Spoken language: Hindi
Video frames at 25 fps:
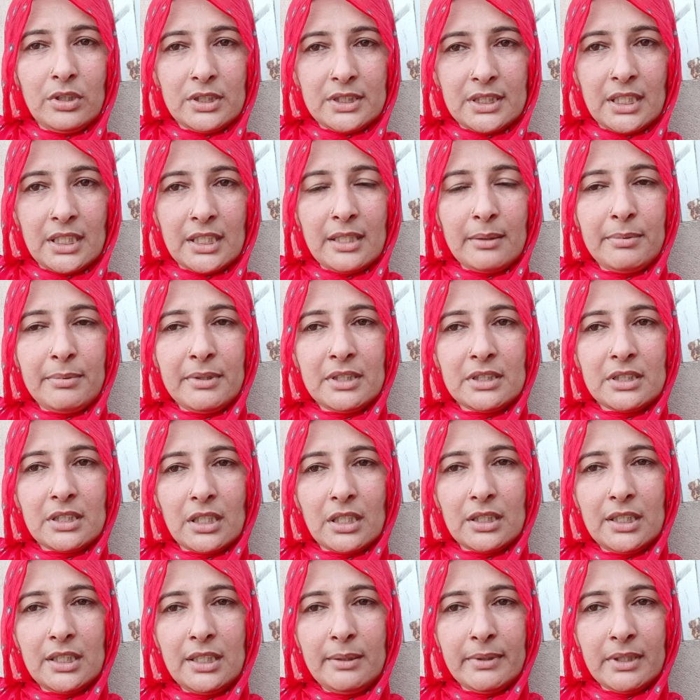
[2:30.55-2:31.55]
सागे बिंग
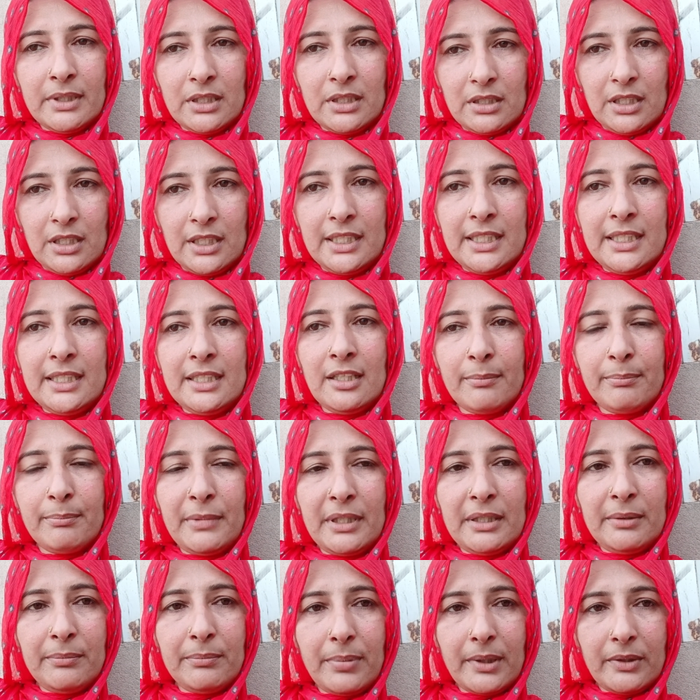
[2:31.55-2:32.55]
शादी बन करी गाँव
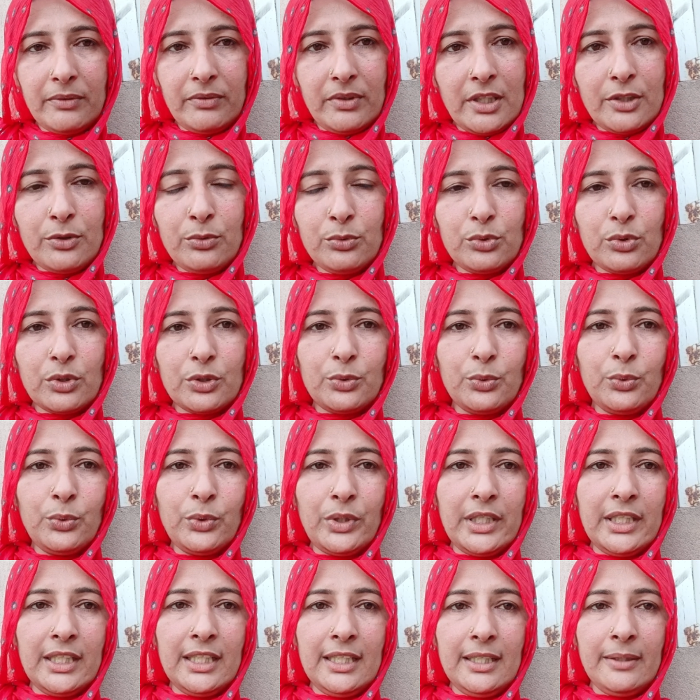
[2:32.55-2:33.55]
परिवार हूँ तो
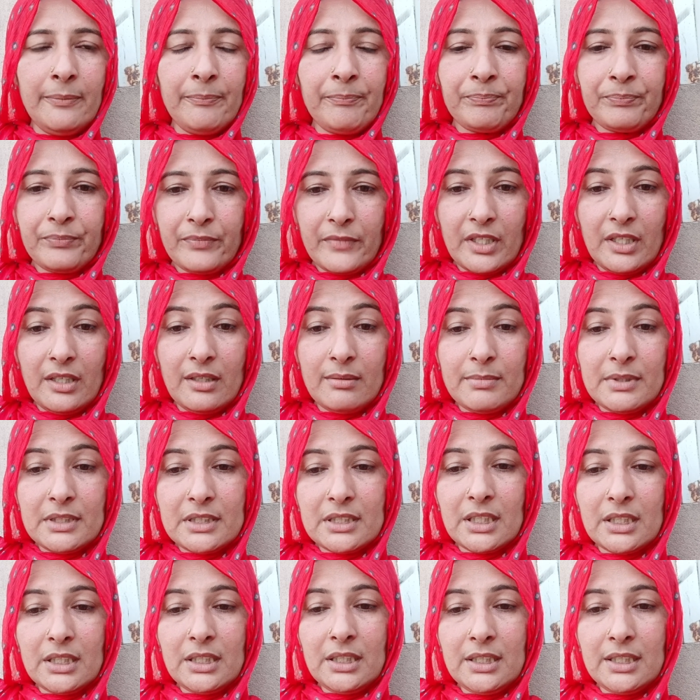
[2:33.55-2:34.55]
टूट गई गाँव में
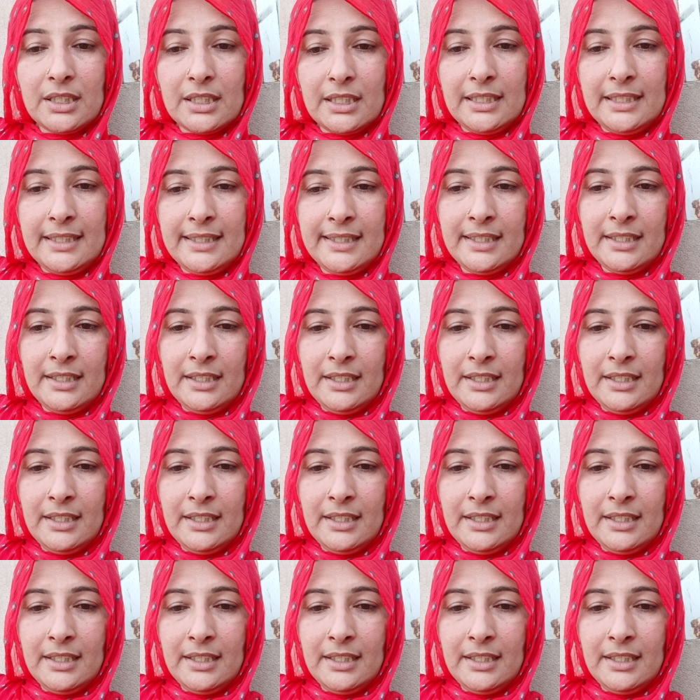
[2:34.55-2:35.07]
शादी कर ली